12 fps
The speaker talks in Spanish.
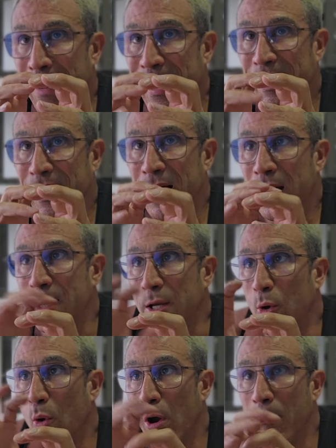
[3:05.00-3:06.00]
magra y
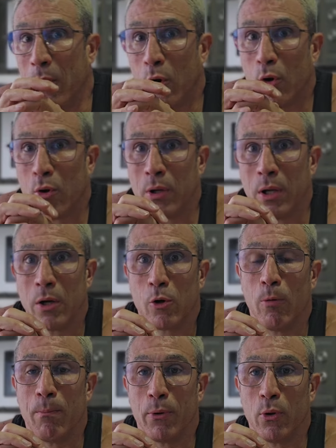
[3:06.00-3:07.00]
luego a lo mejor
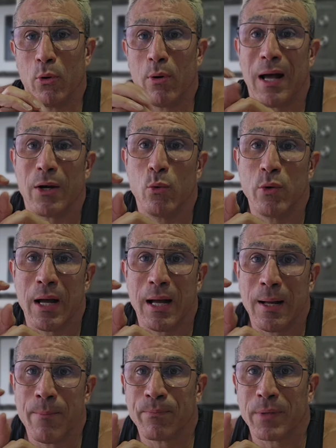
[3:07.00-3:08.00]
compro
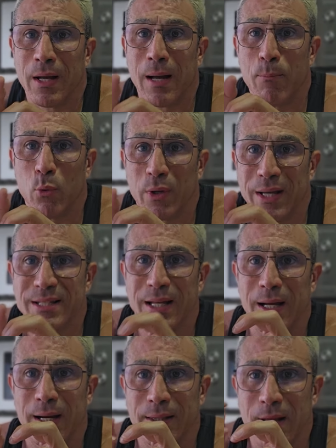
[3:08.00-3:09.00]
alguna
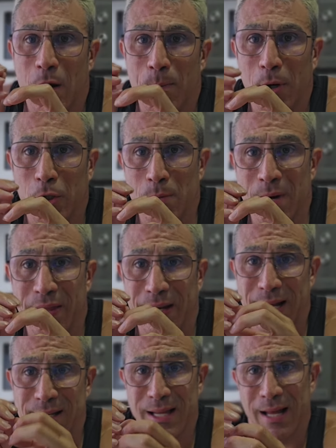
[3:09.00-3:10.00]
hamburguesa que tenga un poquito más de
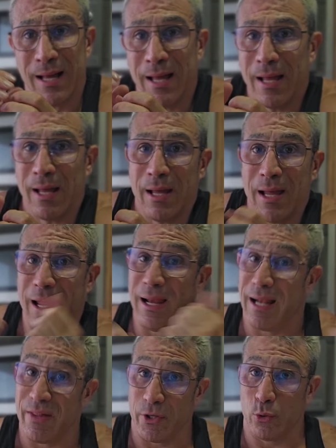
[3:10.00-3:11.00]
grasa
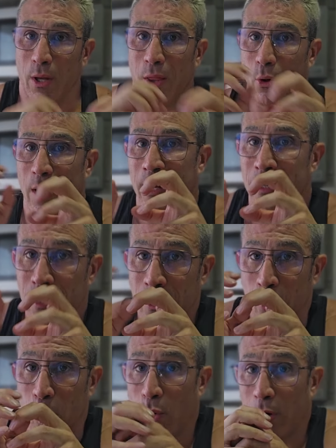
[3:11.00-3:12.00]
en la trituradora
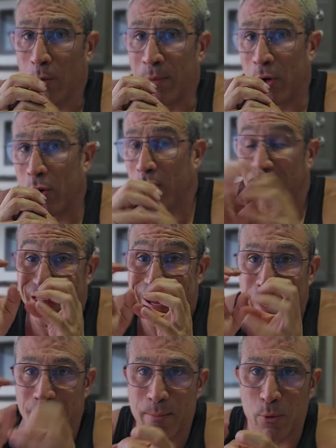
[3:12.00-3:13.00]
cojo a lo mejor
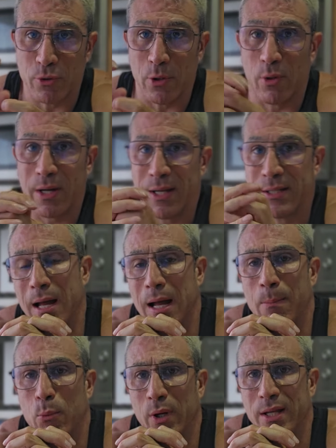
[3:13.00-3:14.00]
100 gramos de lo que es
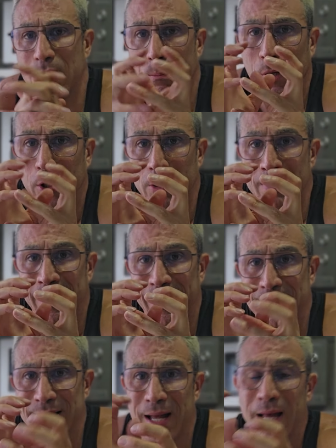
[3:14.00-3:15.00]
hamburguesa un poquito más
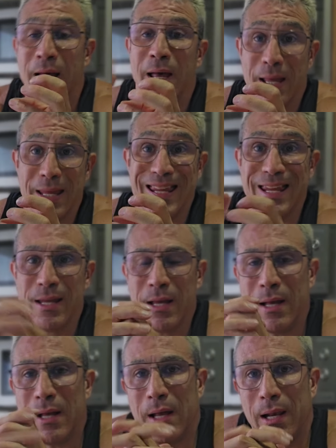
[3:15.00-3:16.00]
grasa y
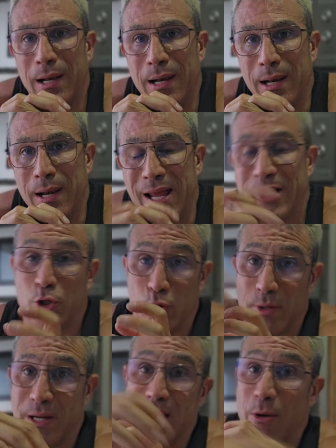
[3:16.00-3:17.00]
le
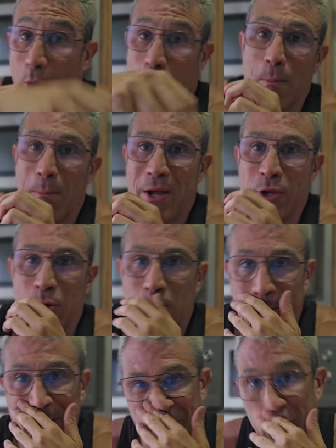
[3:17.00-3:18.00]
echo y lo acompaño
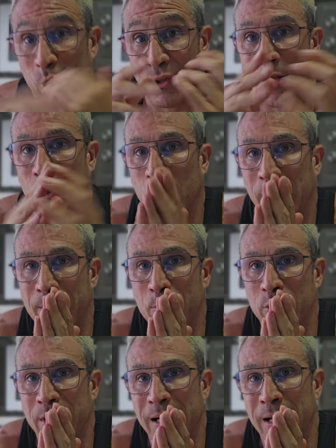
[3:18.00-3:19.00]
con 200
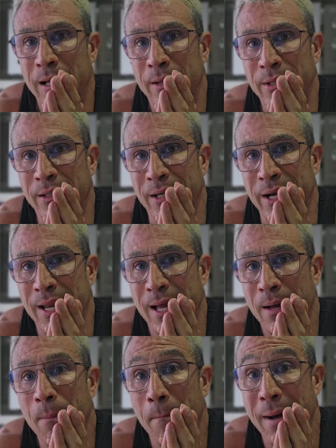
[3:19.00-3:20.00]
gramos de, de
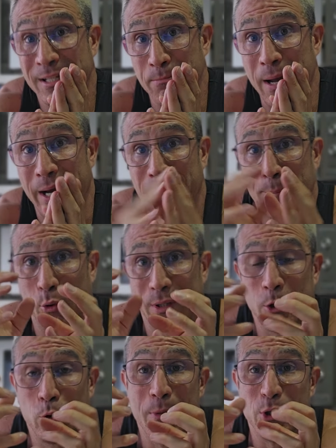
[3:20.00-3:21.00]
ternera más magra. Por
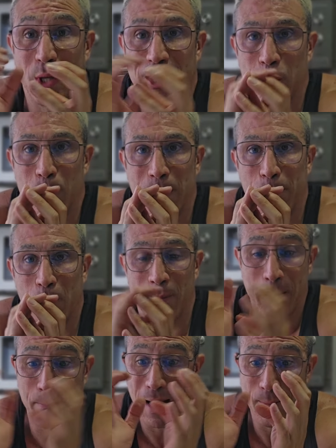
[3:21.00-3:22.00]
tanto, me estoy haciendo mi
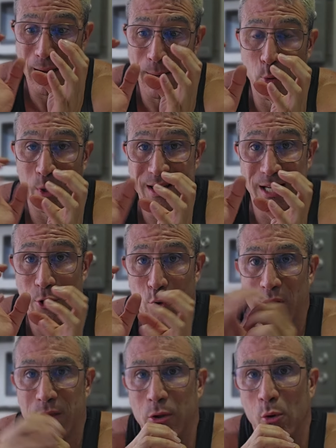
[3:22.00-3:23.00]
propia hamburguesa.
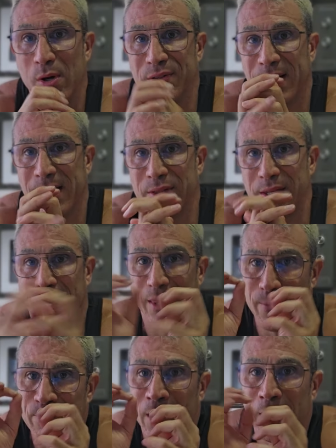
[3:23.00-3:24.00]
Yo decido cuánta cantidad
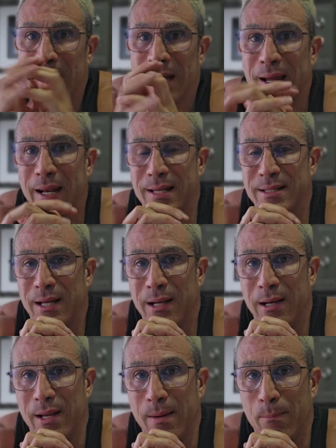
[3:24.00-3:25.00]
de
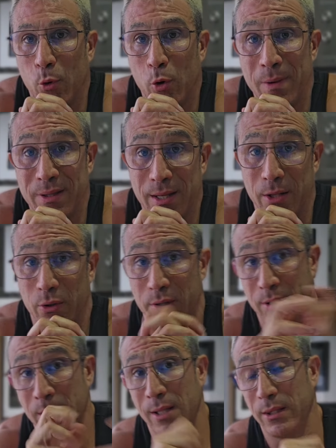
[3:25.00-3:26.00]
grasa le puedo meter.
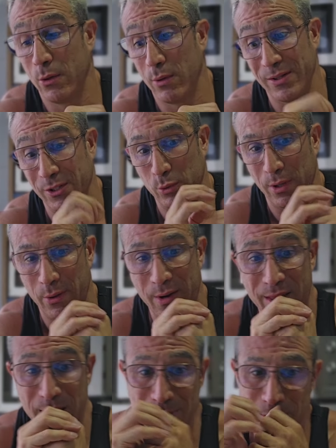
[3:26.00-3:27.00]
Entonces, ya te digo, la
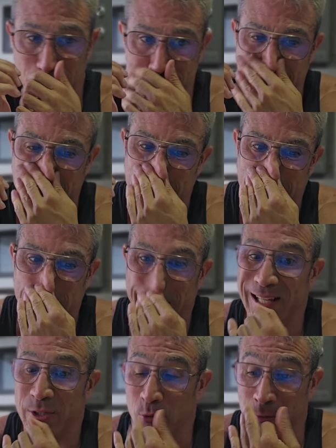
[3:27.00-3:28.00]
trituradora de alimentos
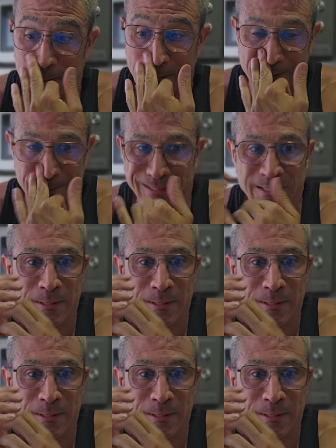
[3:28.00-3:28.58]
es un,